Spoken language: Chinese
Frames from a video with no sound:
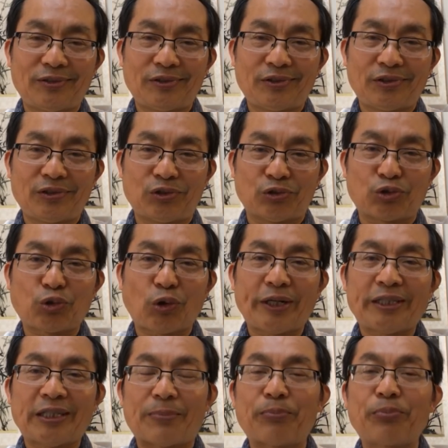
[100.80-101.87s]
主抓一
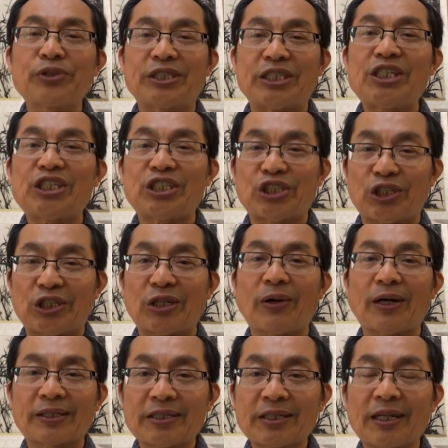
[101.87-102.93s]
点不及其余的话，
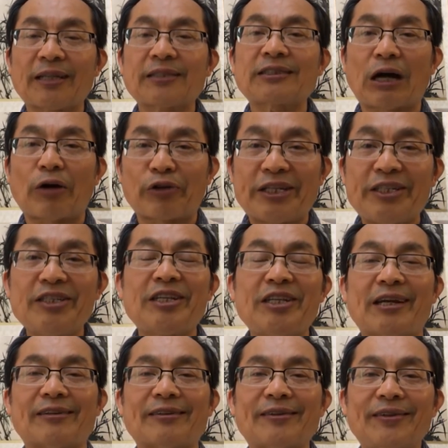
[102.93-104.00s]
但是呢，早赢
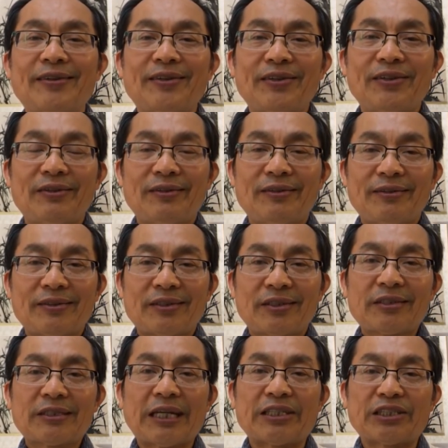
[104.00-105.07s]
点是
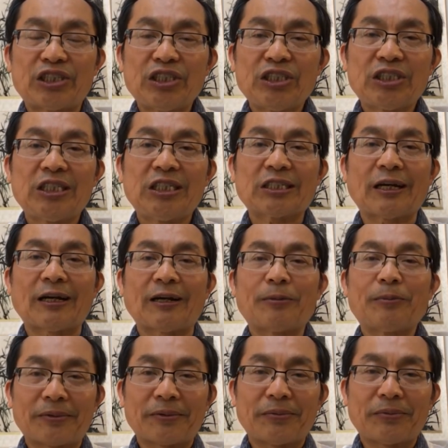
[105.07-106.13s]
在经济上。
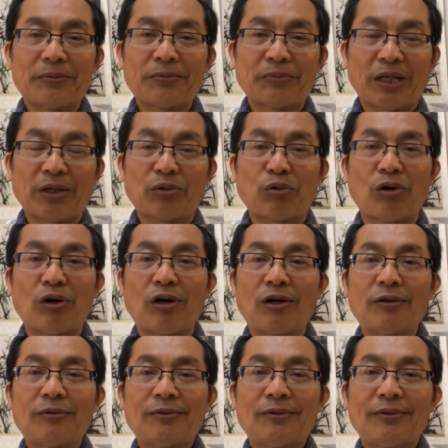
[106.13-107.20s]
美国
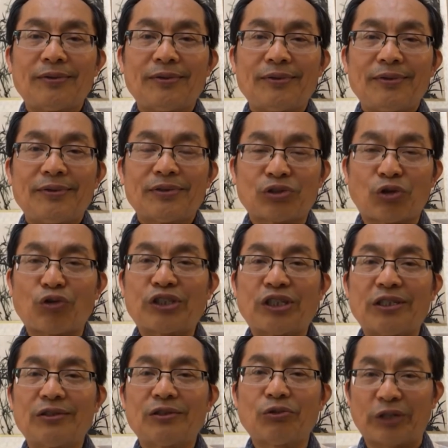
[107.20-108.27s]
重
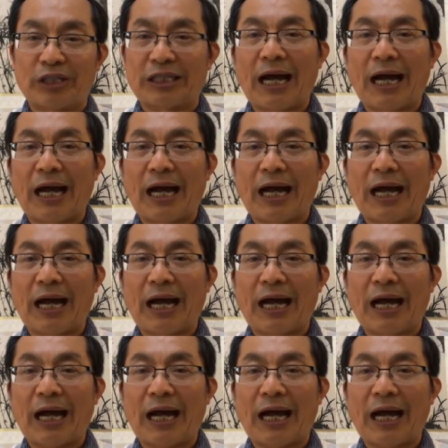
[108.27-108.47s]
新伟大，